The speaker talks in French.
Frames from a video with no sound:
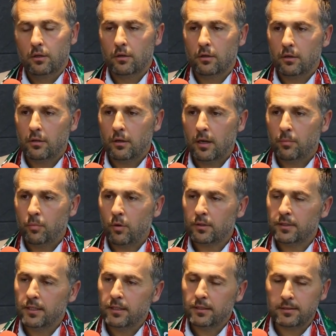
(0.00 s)

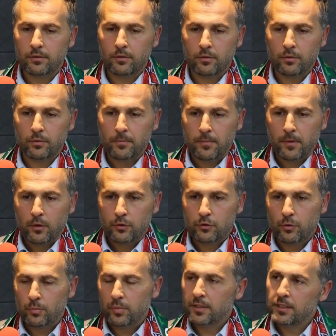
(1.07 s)
apporter ce,
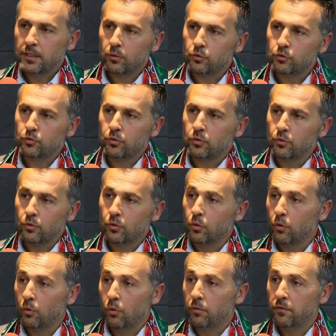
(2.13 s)
ce plaisir aux,
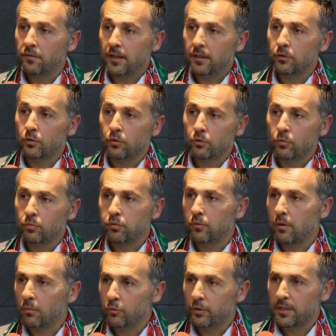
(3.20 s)
aux, aux fans de, de,
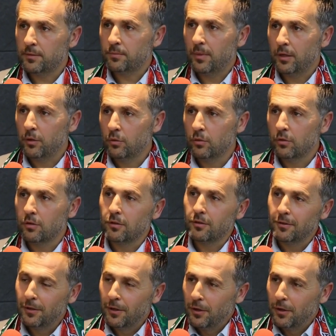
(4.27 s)
pouvoir mouiller ce maillot